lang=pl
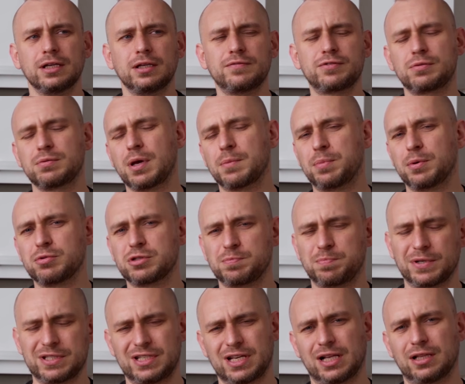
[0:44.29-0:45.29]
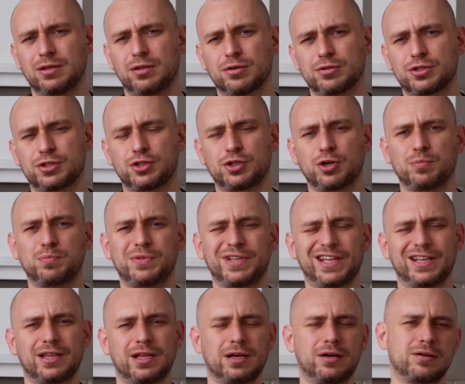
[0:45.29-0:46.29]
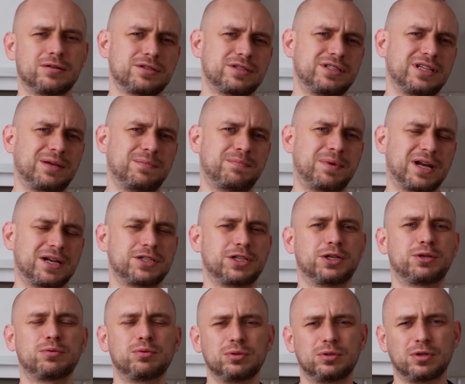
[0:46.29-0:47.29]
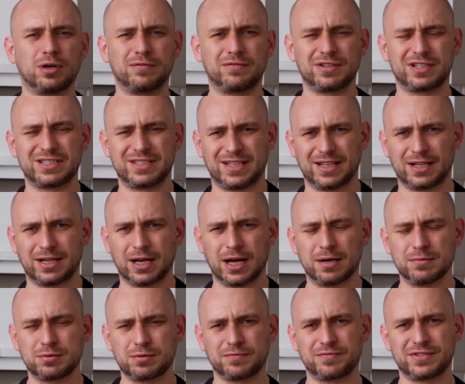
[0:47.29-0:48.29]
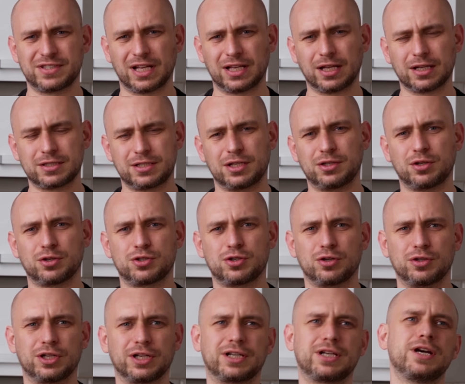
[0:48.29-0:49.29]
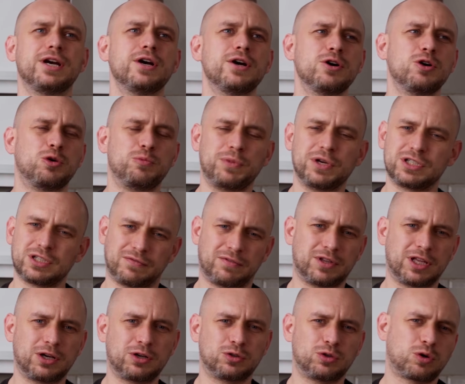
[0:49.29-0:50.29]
i w sumie był specjalnością jednego z najbardziej kultowych steakhouse'ów w Stanach Zjednoczonych, umiejscowionego